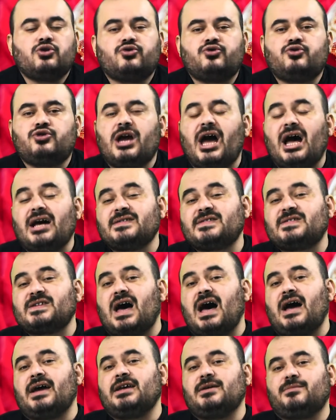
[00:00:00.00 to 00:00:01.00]
rüya
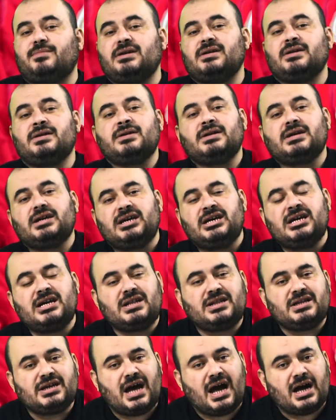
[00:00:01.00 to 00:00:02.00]
sahibinin
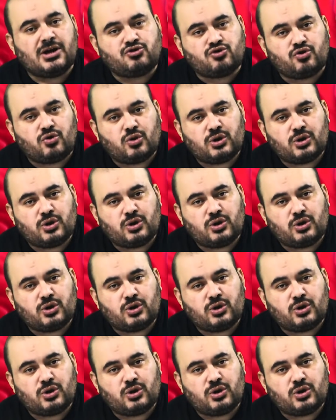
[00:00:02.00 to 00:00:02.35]
ihtiyacı